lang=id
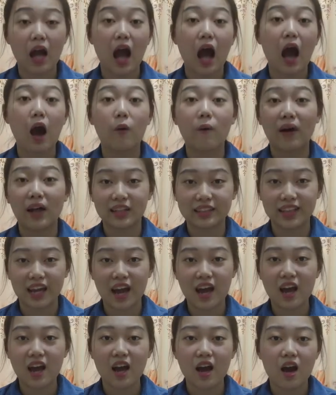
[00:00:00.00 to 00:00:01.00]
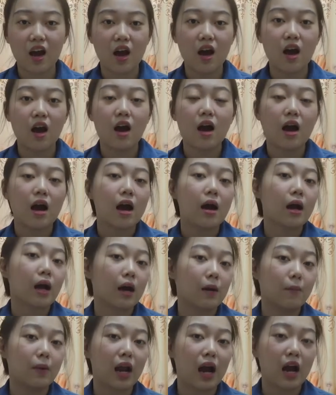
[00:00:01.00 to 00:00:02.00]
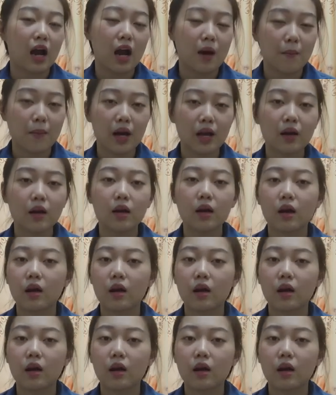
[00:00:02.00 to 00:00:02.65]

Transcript: Awalnya, keberagaman